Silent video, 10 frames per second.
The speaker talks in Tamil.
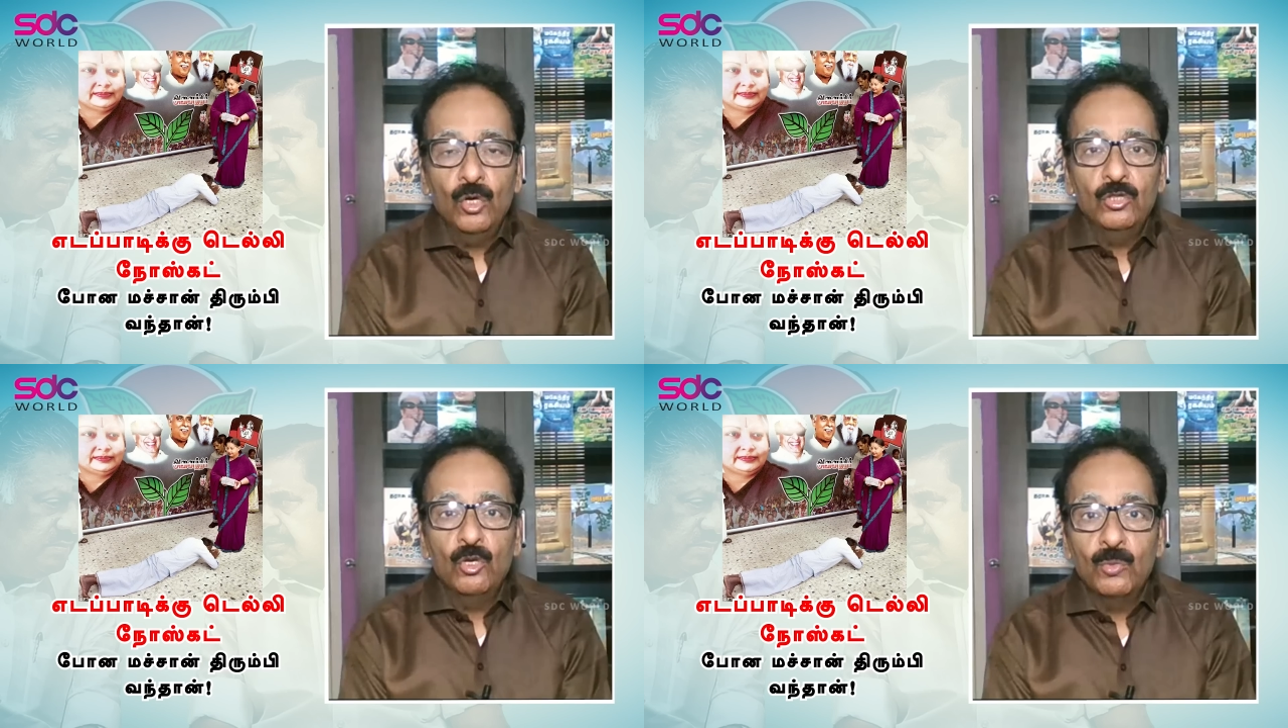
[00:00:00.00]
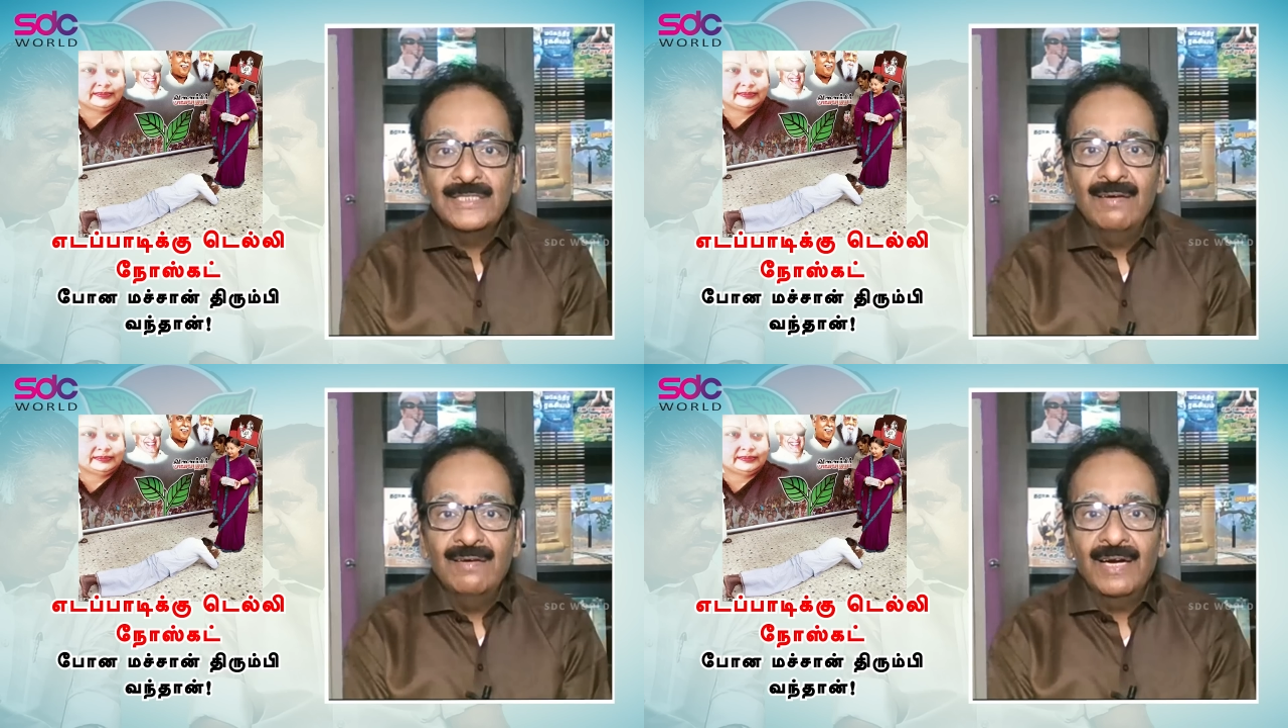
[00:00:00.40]
தொண்ணூத்தி
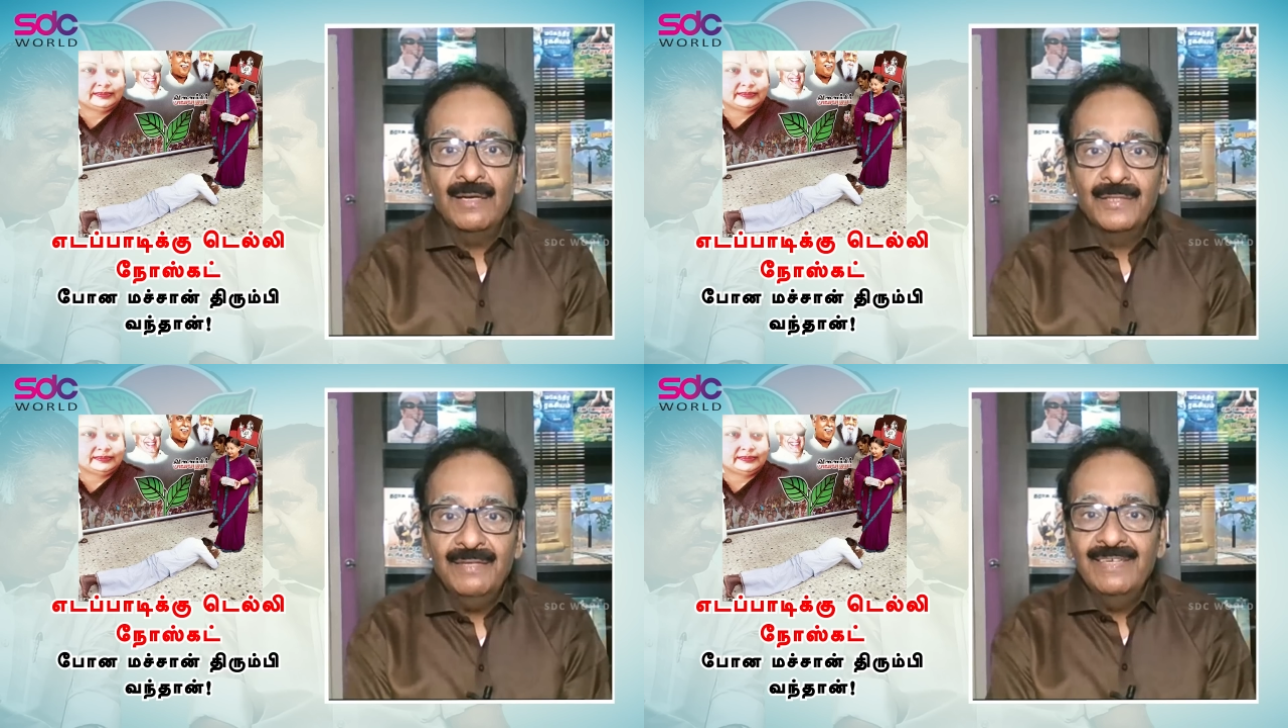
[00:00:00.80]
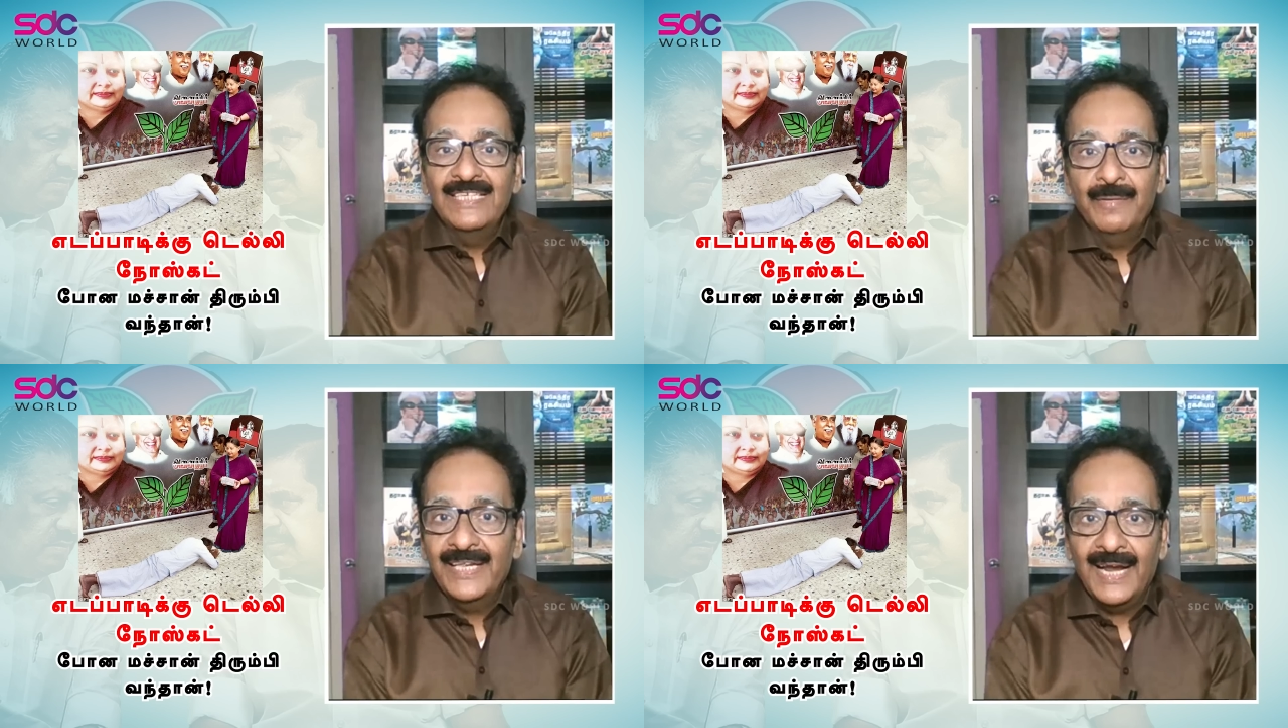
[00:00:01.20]
ஒன்பது செல்வ கணபதி
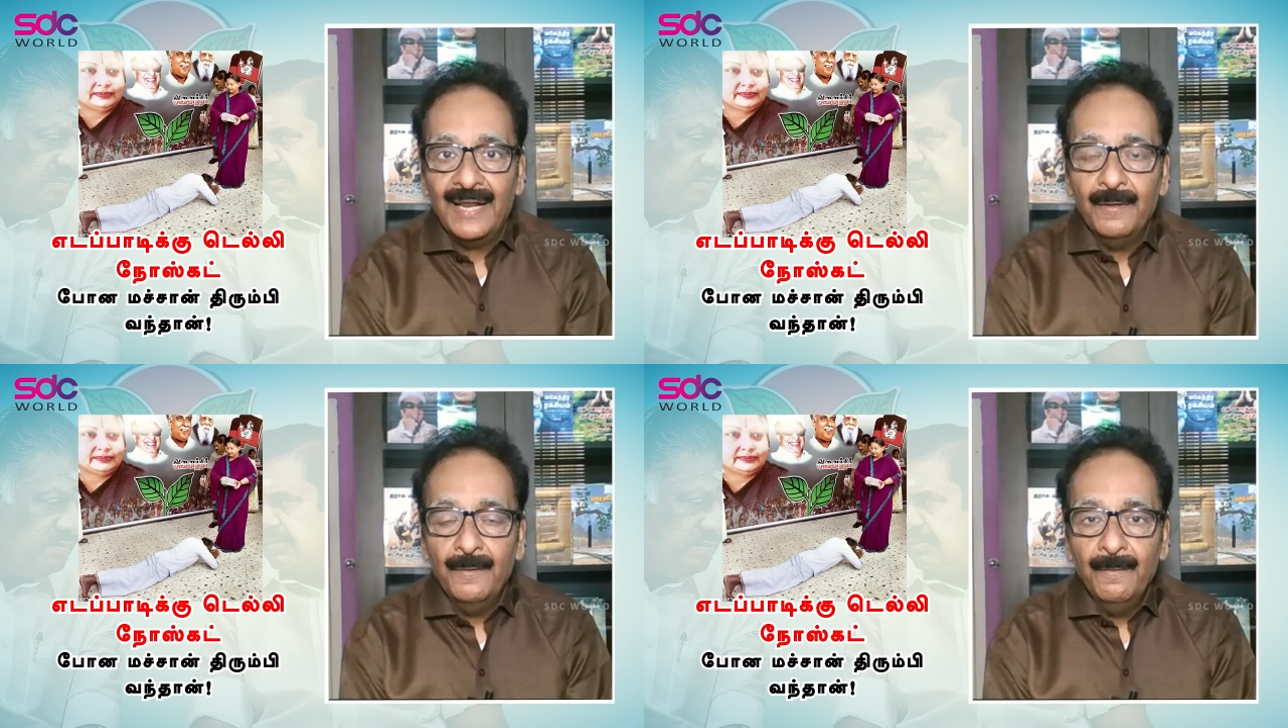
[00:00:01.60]
வெற்றி பெறுகிறார்